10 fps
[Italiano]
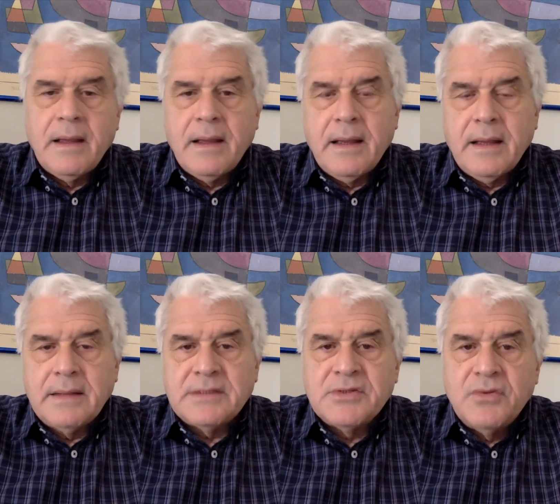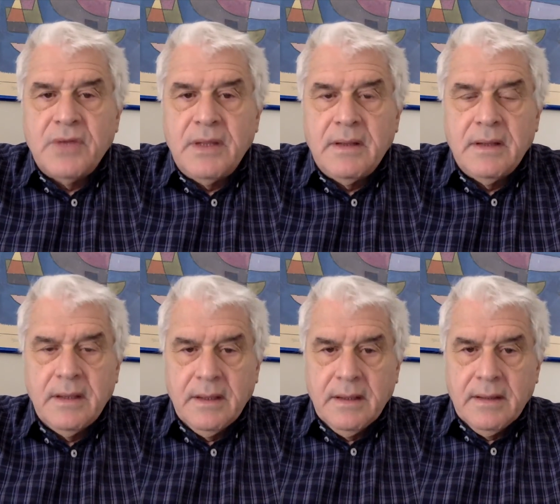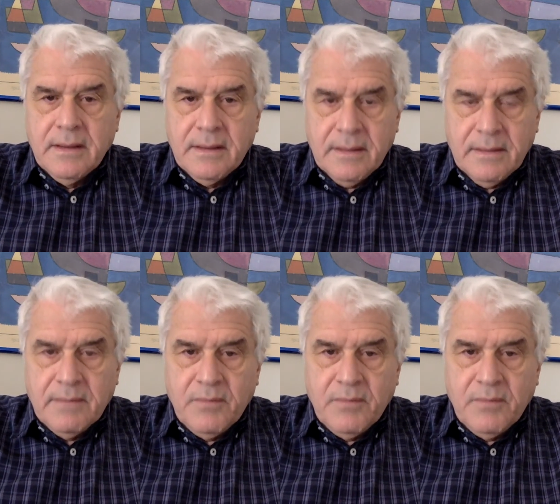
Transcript: a azioni eh,